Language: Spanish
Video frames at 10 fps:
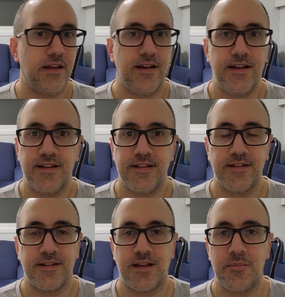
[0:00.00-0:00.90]
Ay,
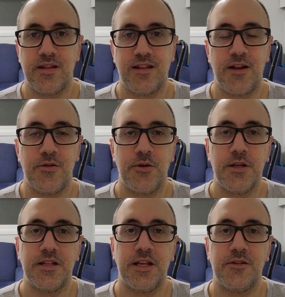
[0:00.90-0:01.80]
qué misterio.
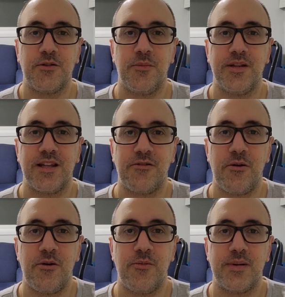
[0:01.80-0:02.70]
Dejen su comentario
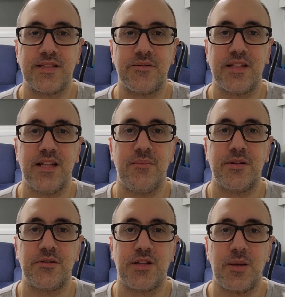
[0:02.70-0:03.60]
abajo para saber qué les
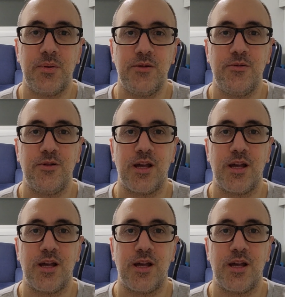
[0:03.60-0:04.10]
pareció este capítulo,